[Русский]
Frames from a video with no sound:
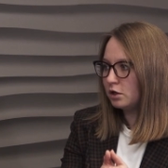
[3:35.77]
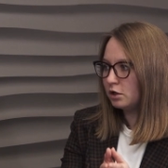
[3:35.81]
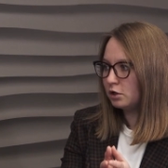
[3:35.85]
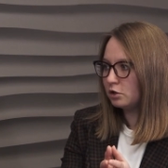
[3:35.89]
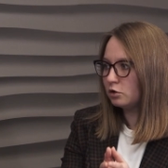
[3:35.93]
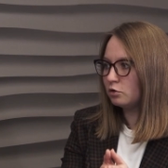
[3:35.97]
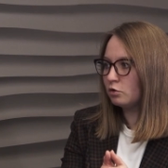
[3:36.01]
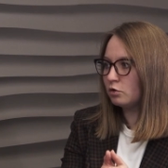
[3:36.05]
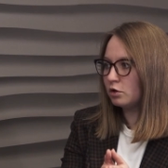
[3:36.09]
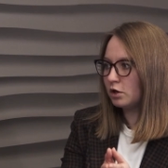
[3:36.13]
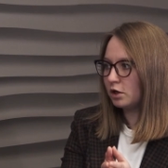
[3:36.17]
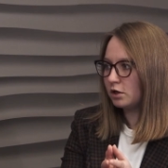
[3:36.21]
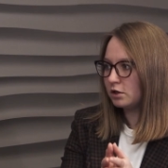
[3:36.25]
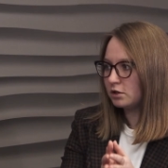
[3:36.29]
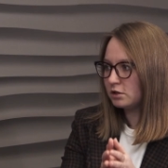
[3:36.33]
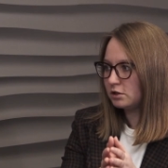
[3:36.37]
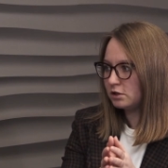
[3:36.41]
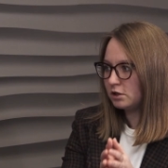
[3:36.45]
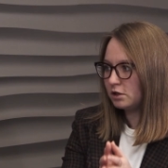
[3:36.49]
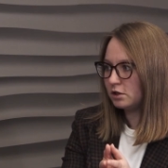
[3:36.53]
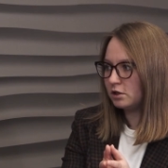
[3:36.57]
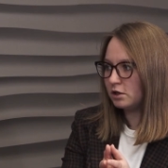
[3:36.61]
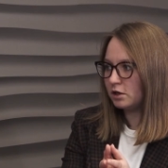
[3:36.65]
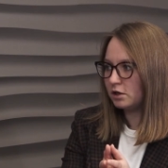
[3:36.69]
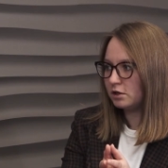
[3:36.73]
и то, как
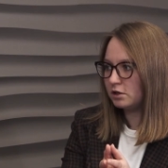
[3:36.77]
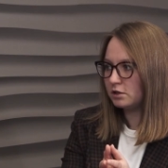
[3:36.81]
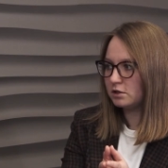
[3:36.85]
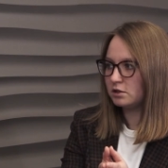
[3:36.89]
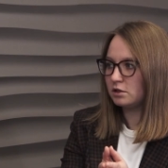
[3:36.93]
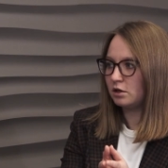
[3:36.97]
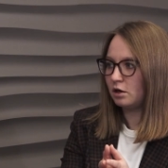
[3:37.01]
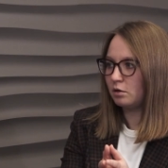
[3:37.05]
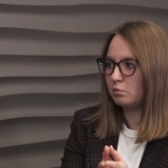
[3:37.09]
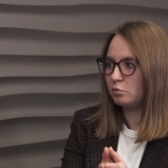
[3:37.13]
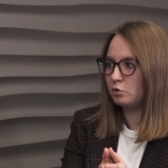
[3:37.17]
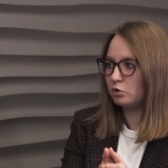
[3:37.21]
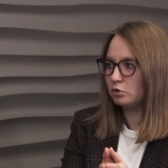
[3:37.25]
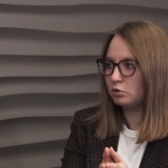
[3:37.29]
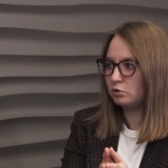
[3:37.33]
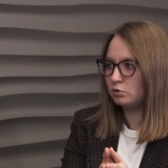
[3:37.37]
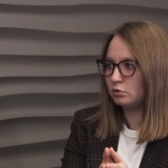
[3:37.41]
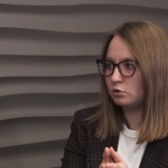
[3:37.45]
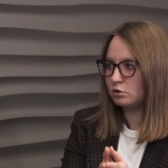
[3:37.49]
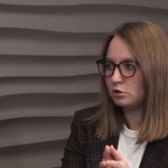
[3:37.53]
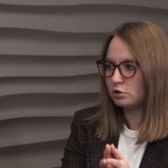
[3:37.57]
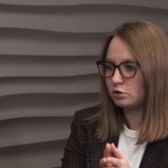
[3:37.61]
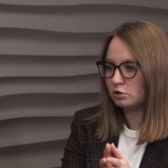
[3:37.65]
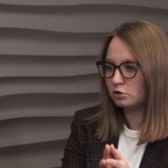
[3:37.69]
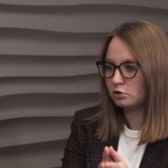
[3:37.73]
сильно они
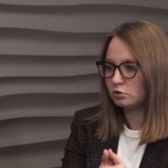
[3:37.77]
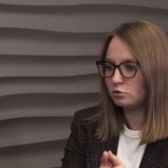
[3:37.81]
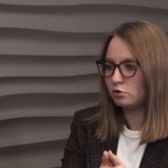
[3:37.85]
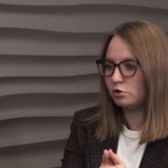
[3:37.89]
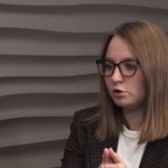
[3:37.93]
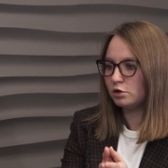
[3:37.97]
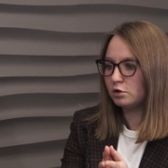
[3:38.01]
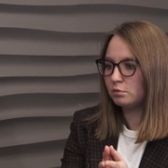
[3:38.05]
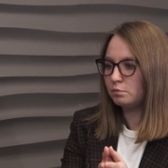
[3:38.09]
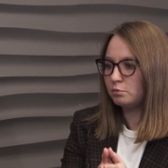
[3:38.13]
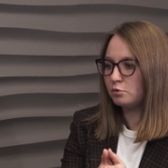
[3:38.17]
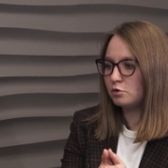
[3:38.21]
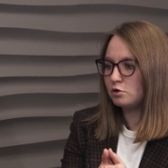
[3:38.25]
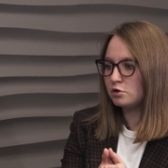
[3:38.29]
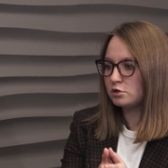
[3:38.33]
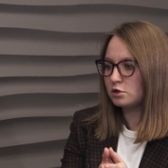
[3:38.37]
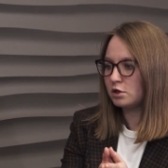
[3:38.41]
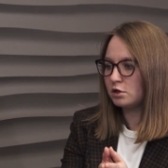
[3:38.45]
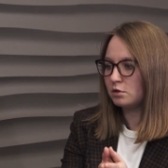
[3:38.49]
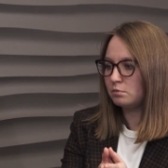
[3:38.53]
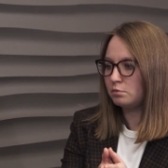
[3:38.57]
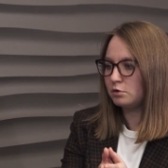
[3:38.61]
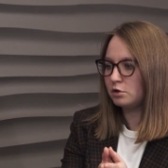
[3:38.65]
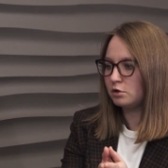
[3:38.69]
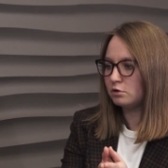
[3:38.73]
заработают и сколько пользы
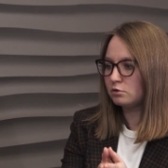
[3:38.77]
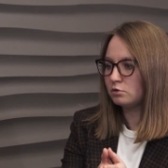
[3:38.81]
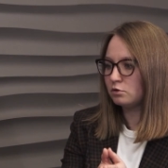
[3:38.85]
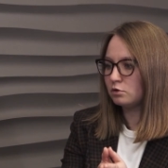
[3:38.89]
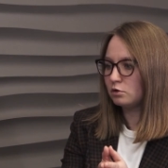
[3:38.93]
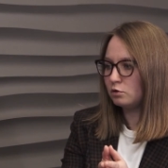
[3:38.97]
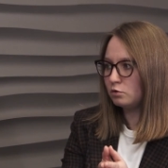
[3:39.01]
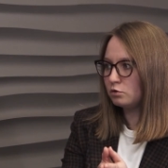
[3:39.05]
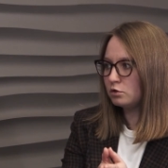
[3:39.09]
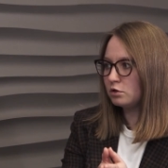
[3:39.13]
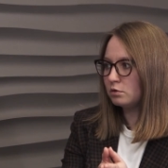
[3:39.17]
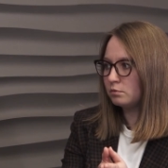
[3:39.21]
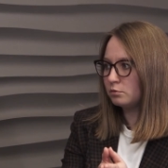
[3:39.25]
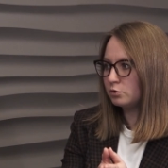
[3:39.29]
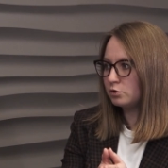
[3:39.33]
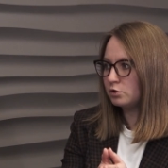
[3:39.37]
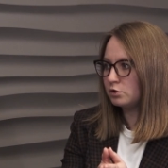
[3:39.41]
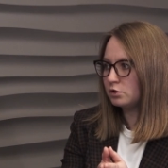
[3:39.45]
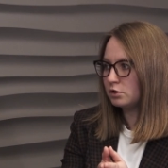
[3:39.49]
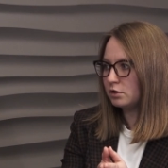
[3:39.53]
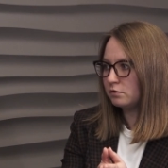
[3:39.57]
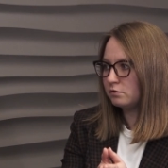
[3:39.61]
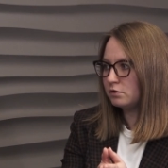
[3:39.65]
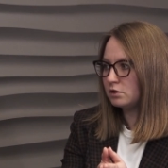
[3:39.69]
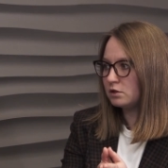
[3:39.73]
они принесут людям,
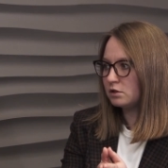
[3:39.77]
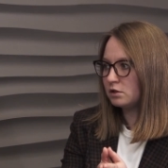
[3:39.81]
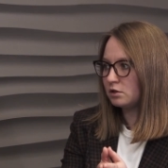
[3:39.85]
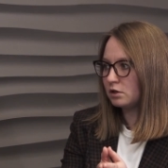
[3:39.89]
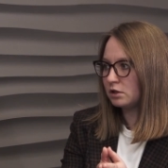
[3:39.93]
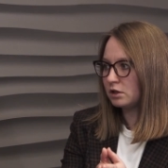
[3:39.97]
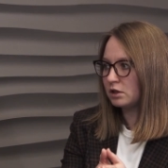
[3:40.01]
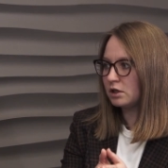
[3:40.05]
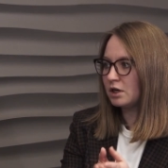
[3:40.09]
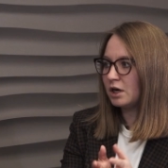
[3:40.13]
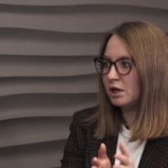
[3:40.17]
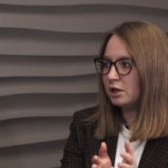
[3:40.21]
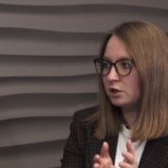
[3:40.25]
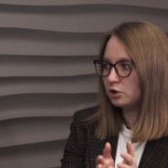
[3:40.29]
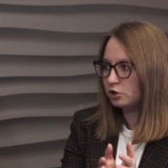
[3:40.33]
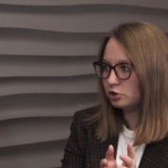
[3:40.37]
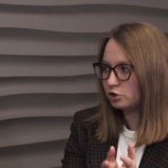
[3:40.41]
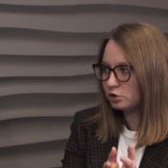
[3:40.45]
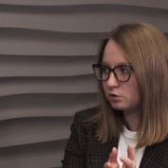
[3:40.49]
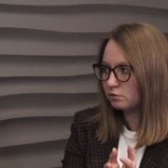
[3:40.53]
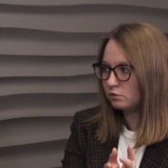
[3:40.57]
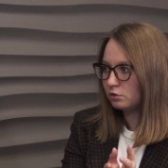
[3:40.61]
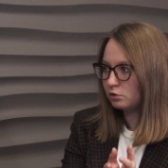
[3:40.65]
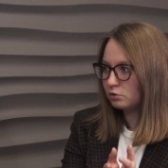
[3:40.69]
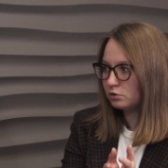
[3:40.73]
будет зависеть от
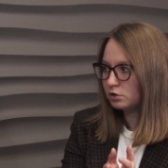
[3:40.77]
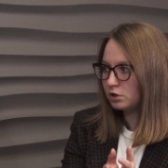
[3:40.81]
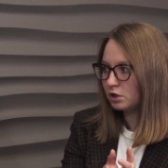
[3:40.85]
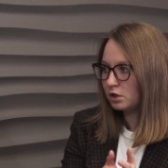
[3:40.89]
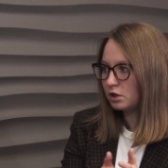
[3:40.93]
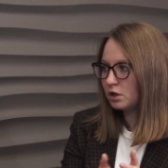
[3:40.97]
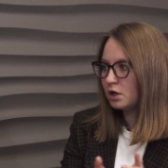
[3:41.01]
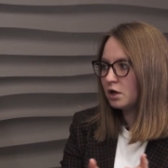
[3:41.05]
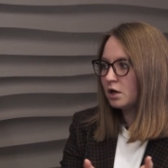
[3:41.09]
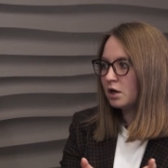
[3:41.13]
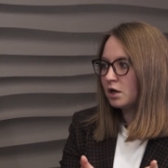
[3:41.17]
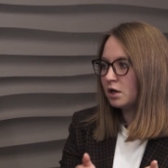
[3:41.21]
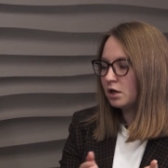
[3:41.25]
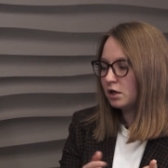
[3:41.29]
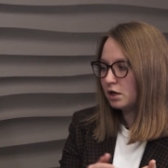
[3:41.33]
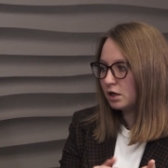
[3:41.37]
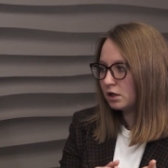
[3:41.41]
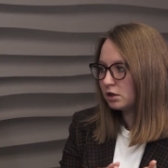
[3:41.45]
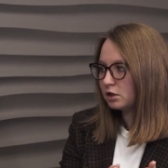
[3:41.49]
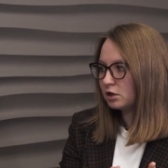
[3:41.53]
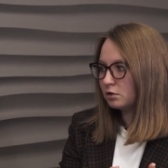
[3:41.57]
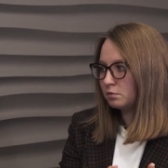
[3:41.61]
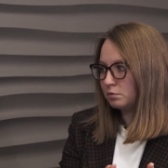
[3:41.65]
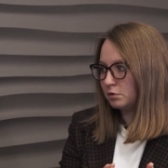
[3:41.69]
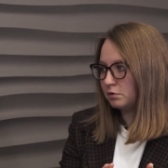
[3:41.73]
количества людей и
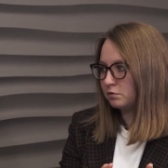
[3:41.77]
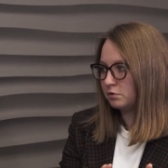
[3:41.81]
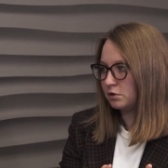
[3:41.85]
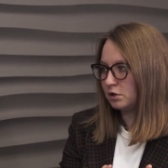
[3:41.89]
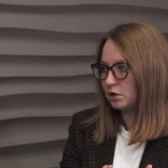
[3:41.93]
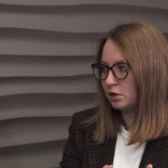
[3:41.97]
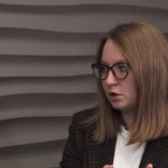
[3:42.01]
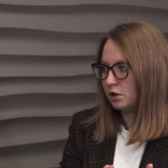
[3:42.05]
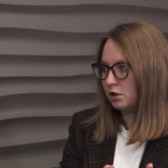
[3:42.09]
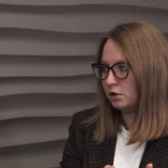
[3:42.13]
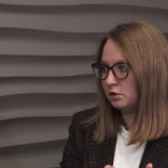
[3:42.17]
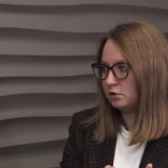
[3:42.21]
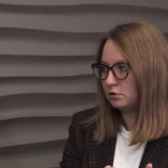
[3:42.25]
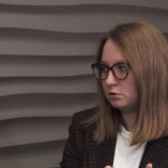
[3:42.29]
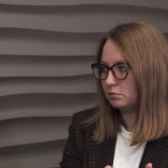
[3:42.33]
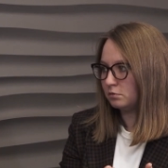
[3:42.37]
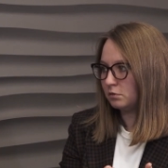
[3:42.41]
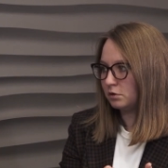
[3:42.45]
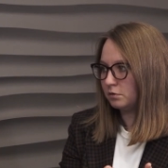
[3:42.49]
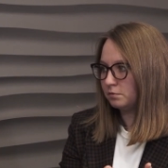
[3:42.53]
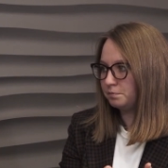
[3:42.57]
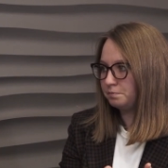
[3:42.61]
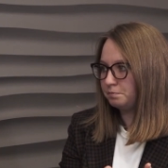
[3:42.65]
от их профессионализма.